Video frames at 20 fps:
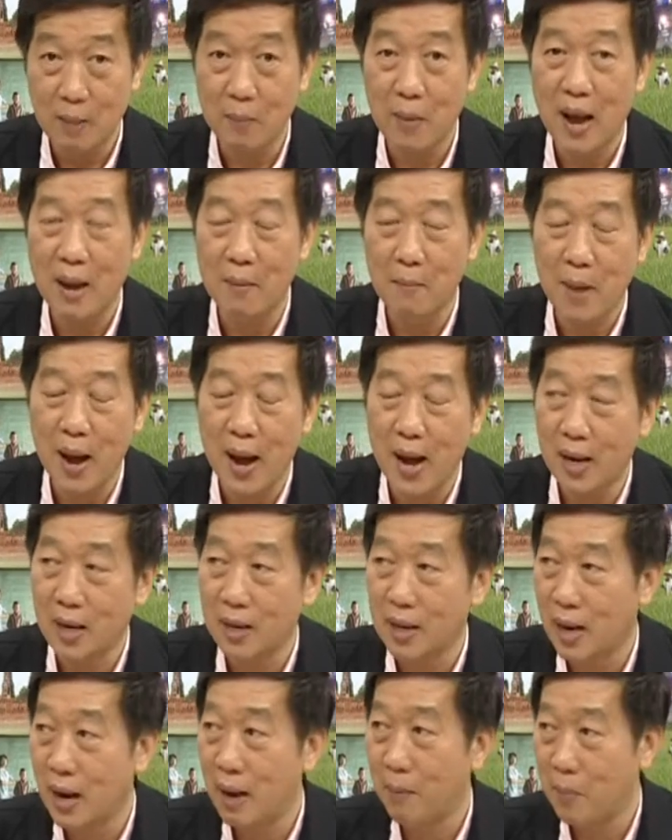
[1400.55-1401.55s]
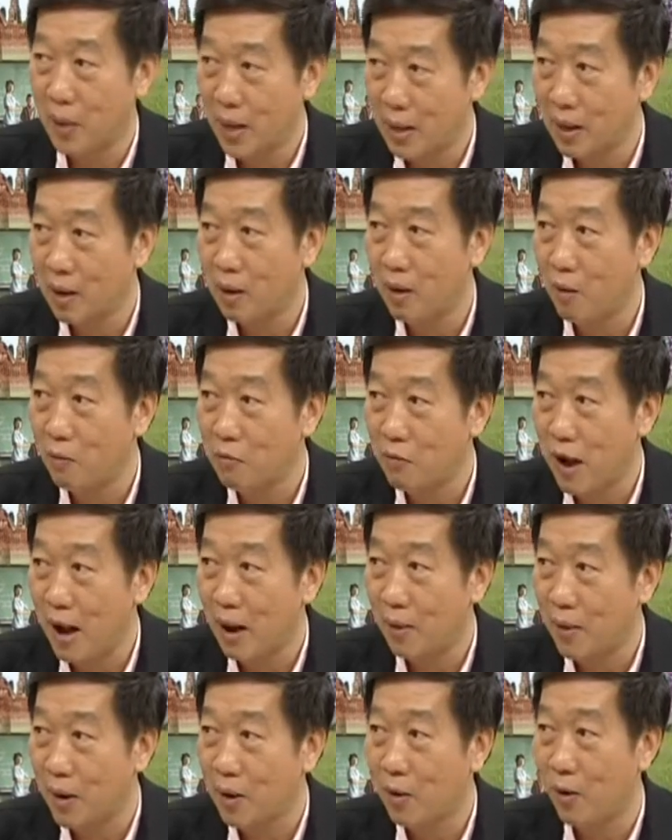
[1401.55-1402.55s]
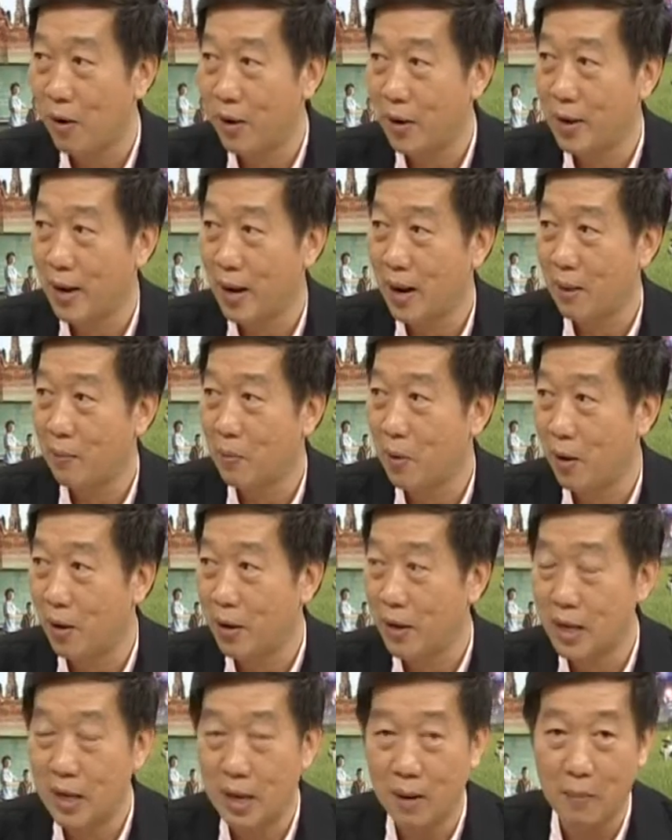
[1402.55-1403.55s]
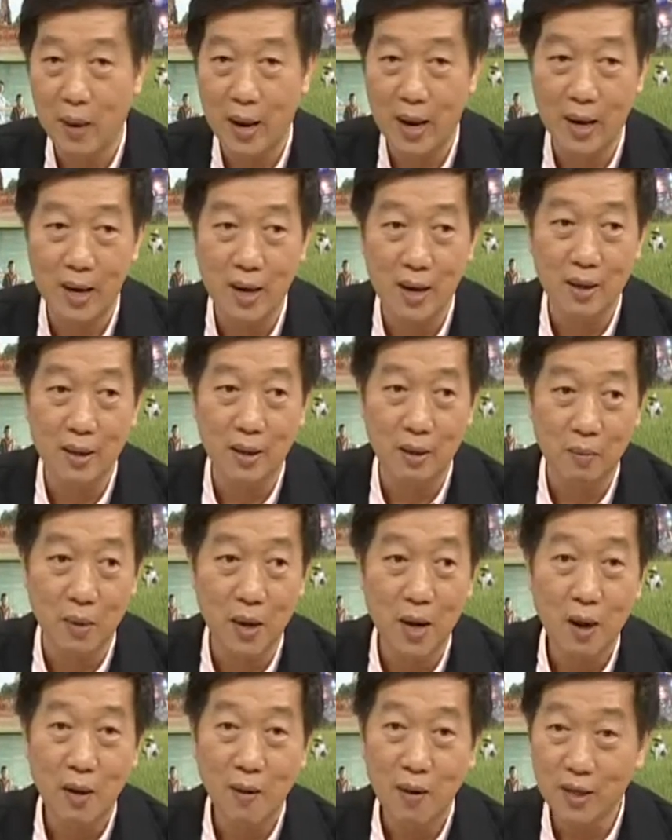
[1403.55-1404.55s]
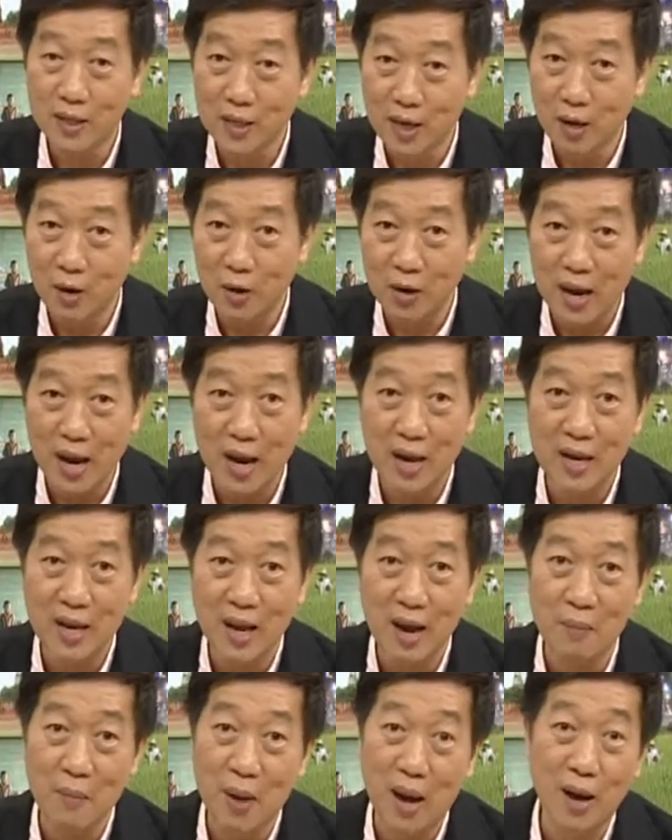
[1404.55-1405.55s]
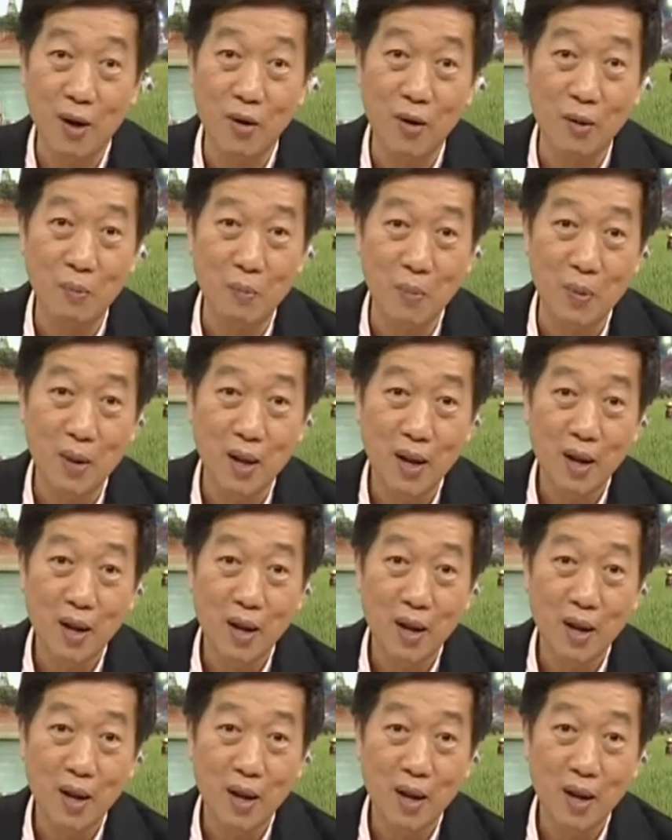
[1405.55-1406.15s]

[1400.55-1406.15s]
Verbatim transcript: สำคัญมากนะครับอันนี้ขอฝากไว้ก่อนนะครับก่อนที่จะไปเรื่องอื่นเพราะเจอคนไข้เดี้ยงมาเราก็